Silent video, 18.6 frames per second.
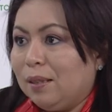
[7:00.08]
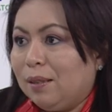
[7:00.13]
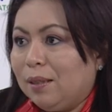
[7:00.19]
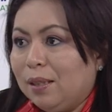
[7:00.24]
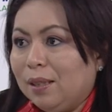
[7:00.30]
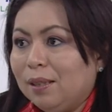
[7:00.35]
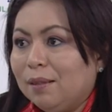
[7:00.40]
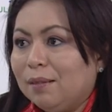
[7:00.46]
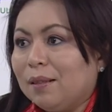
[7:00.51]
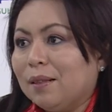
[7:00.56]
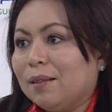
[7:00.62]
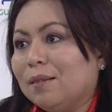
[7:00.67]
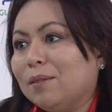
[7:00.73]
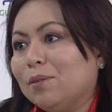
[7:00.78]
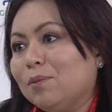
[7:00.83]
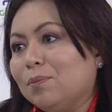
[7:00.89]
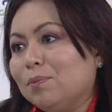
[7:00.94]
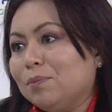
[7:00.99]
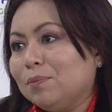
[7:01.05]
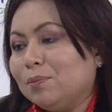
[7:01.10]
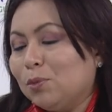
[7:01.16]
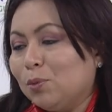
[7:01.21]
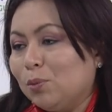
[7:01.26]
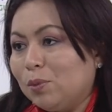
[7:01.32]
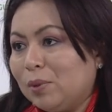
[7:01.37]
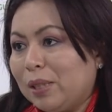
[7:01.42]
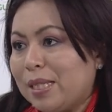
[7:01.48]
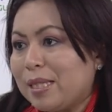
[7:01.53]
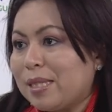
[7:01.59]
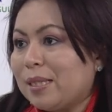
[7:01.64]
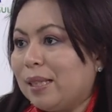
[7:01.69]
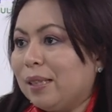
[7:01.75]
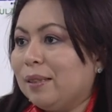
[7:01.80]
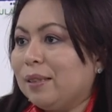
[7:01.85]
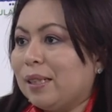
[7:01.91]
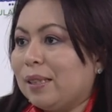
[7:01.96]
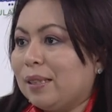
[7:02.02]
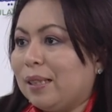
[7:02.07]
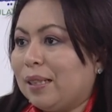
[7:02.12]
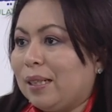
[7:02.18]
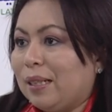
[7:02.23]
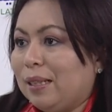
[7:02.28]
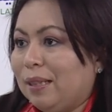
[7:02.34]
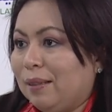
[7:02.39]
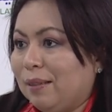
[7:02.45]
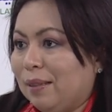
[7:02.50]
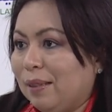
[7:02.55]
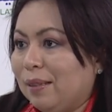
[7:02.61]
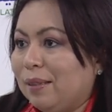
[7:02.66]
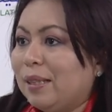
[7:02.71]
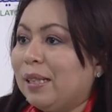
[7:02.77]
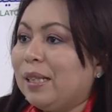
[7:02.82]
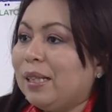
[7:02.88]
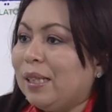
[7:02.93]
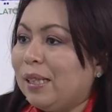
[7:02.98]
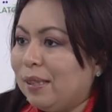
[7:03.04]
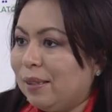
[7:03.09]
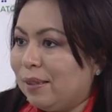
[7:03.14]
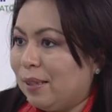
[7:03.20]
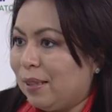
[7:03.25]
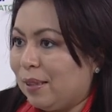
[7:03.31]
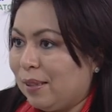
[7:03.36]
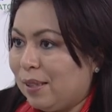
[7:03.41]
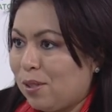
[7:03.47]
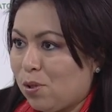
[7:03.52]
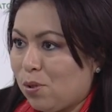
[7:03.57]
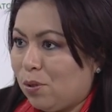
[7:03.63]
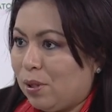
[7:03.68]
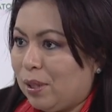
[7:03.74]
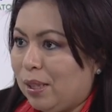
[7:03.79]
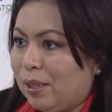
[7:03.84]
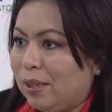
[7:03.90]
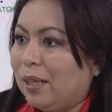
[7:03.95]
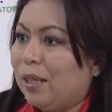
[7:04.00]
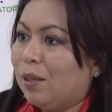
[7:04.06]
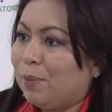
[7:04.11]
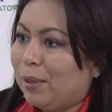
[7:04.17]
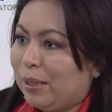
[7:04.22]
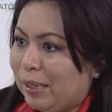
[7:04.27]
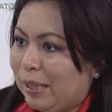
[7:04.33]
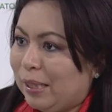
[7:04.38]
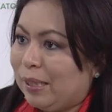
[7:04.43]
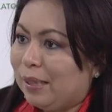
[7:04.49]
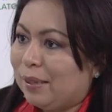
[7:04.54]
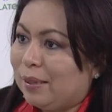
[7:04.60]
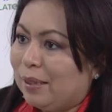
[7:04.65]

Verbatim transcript: y un estándar de calidad internacional en materia de